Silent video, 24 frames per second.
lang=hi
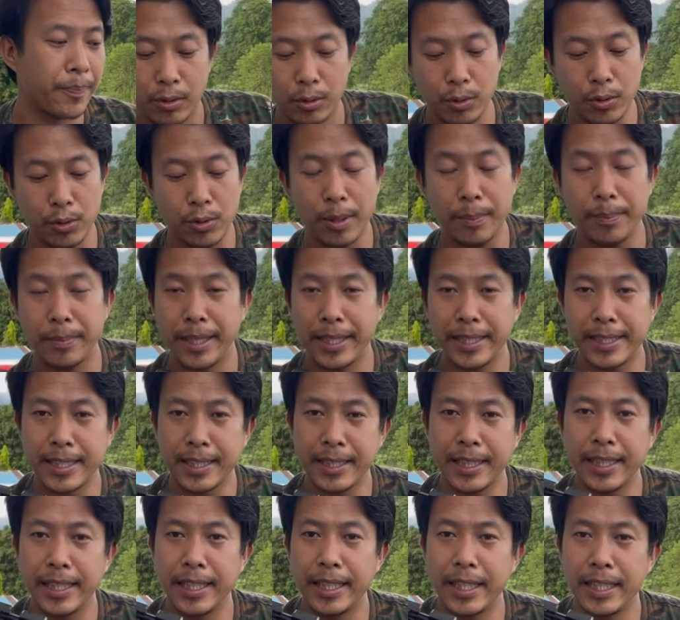दोस्तों आप देख
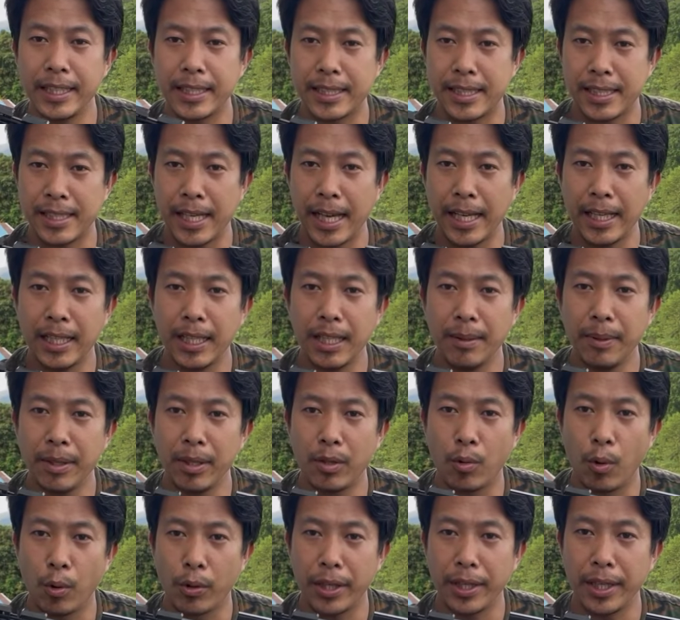सकते हैं ये साइड लीवर
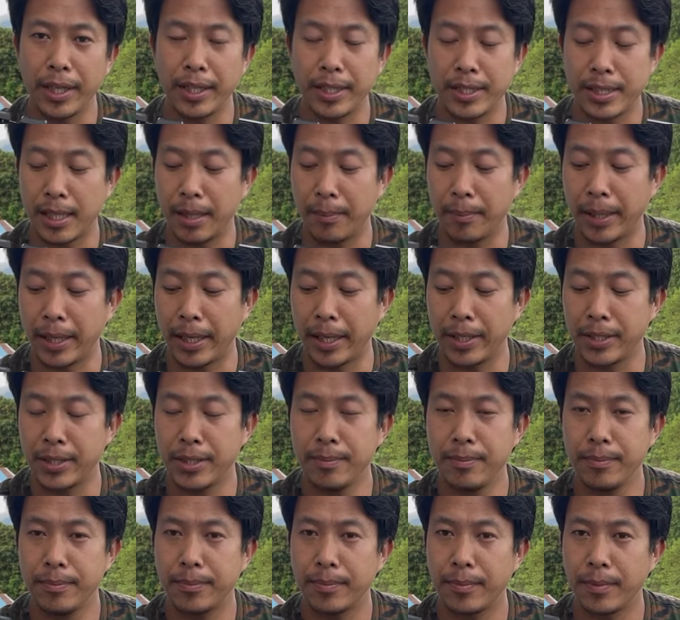कोकिंग है इसका
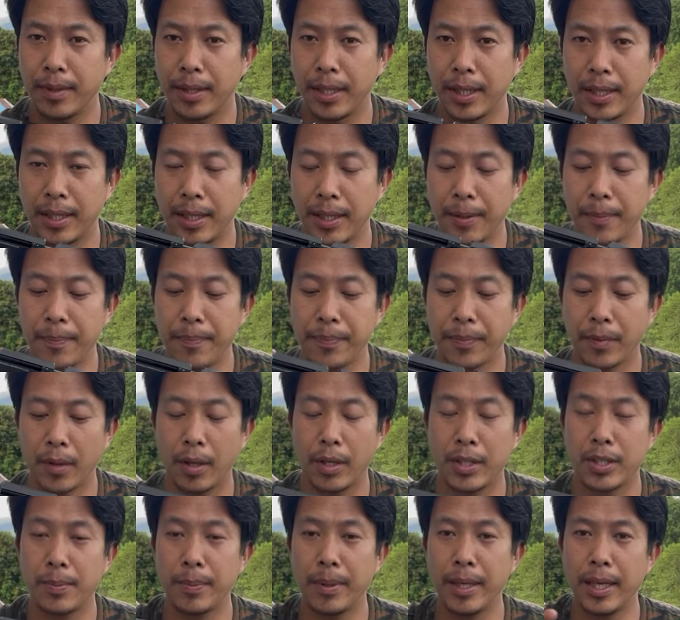मैकेनिज्म देखिए
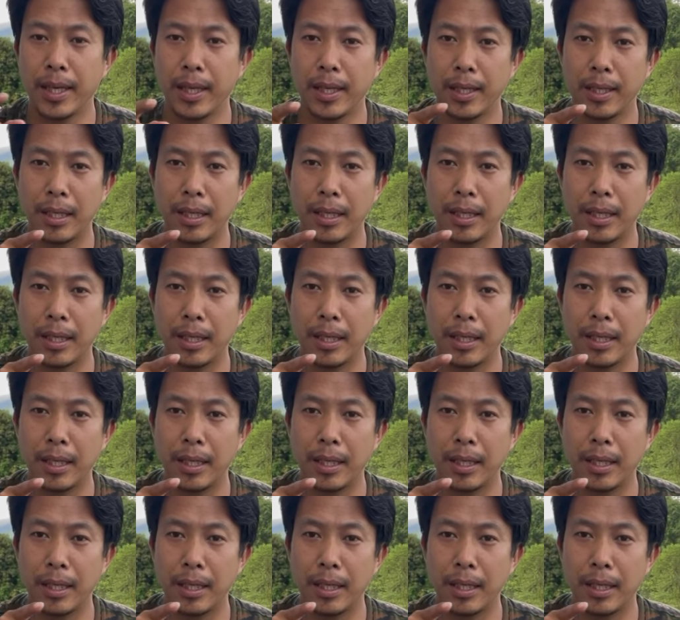इसमें